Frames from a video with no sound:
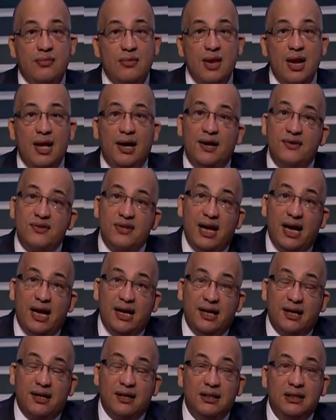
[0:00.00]

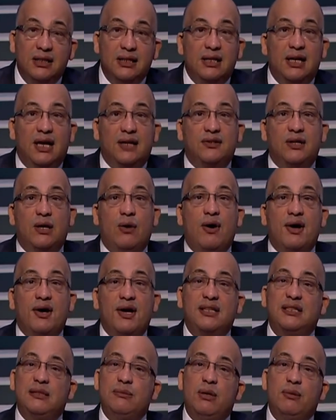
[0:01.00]
كذلك انت لو
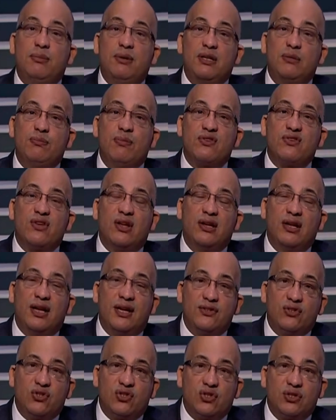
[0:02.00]
خرجت من البيت ما
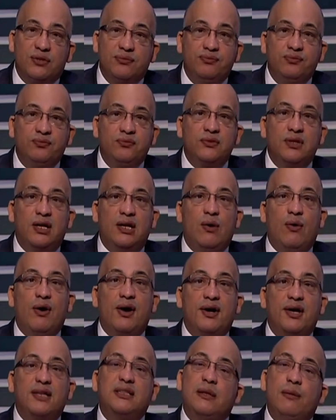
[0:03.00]
صليتش لو
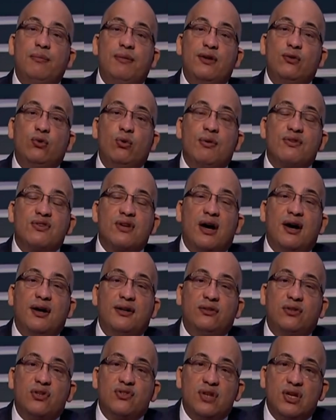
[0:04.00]
خرجت البيت وما
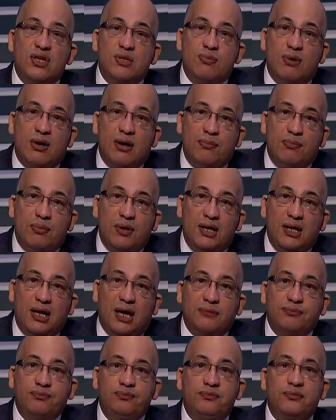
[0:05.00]
ذكرتش اسم ربنا
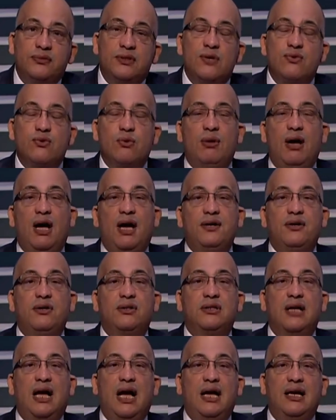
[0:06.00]
سبحانه
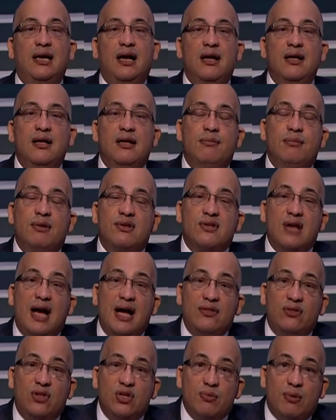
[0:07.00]
وتعالى ما
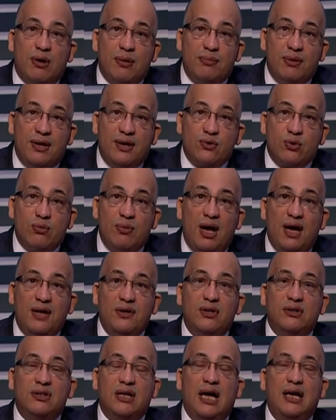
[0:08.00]
استعنتش بربنا سبحانه
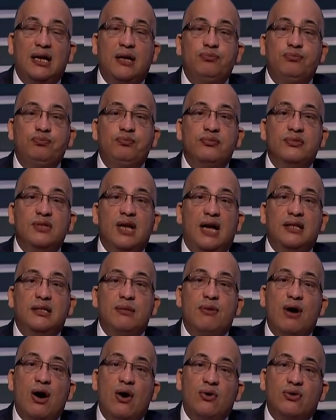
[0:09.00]
وتعالى
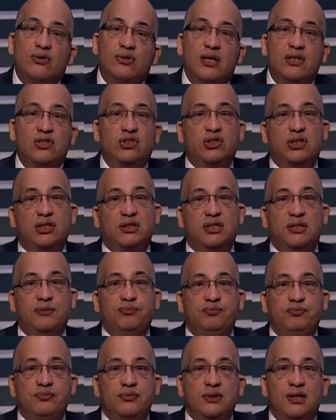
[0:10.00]
هتبقى عرضه للشياطين
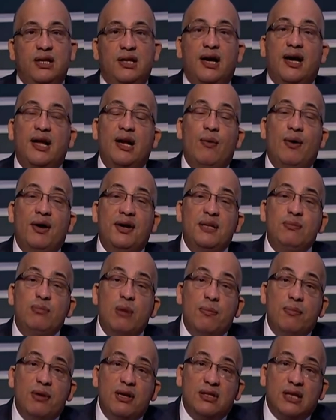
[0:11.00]
لكن لو قريت من
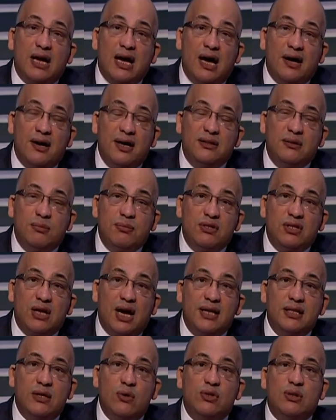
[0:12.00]
بيتك خرجت بيتك
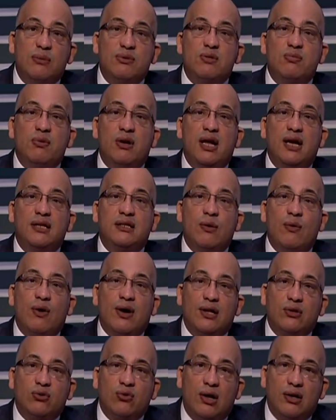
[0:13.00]
كده قلت بسم الله
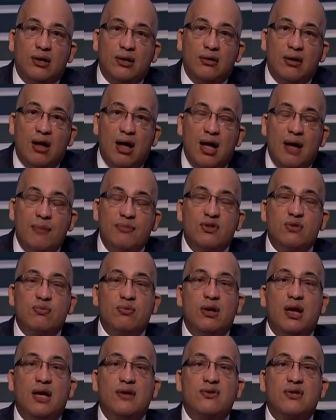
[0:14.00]
توكلت على الله بسم
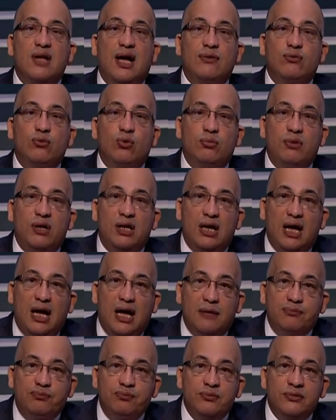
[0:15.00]
الله استعنت
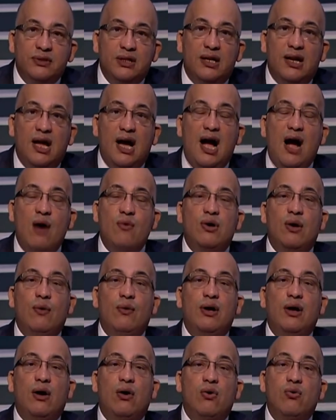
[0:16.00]
بالله لا حول
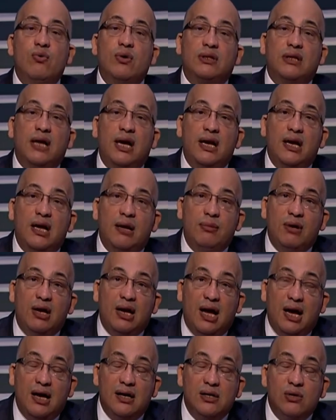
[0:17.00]
ولا قوة إلا
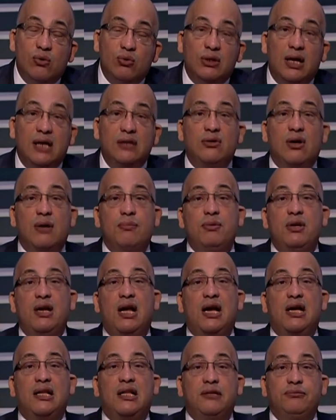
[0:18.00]
بالله ودعيت ربنا
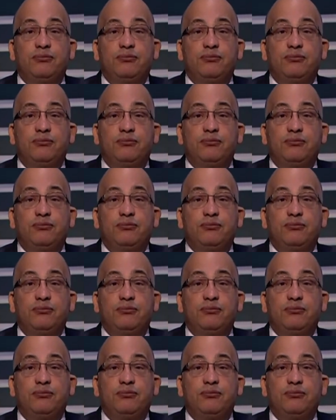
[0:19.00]
كده